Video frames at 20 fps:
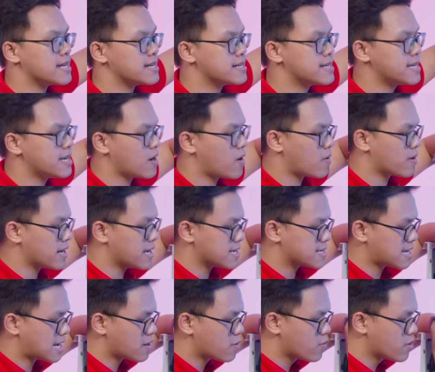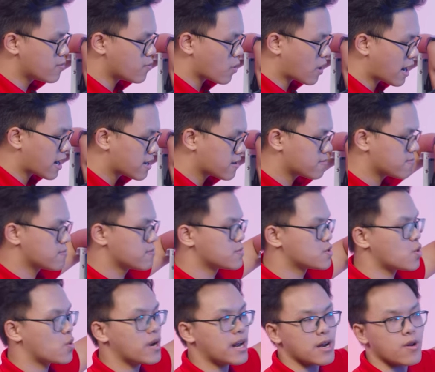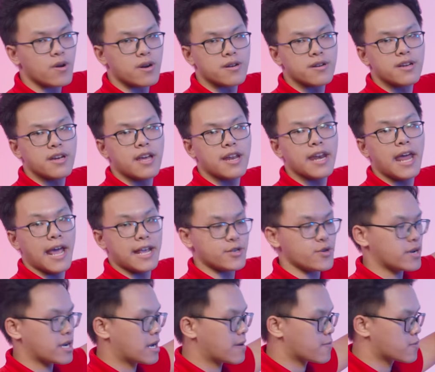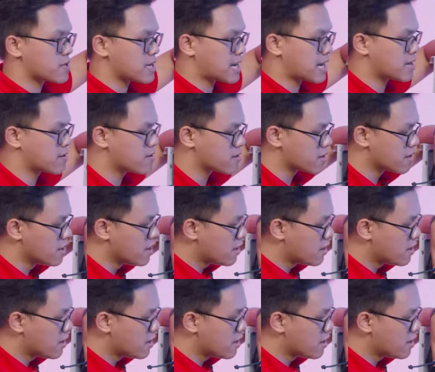VND họ để sẵn nguyên một cái chỗ này luôn để cho anh em có thể gắn được